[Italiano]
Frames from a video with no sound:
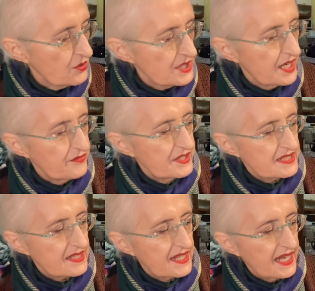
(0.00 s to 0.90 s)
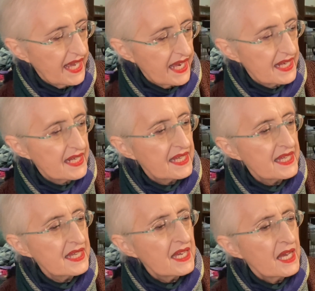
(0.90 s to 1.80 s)
della
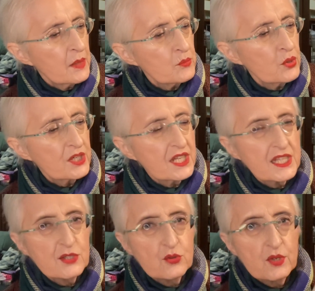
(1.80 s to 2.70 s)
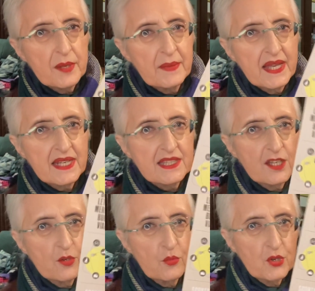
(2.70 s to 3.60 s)
Feltrinelli, Buone letture
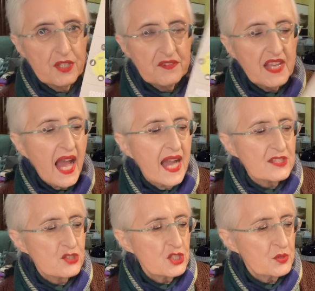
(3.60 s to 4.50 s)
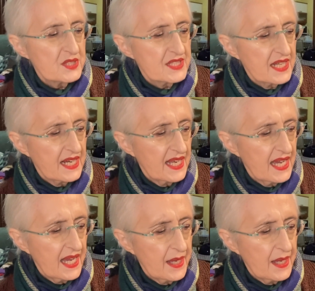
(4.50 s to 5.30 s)
meritano buoni viaggi, questo era, la,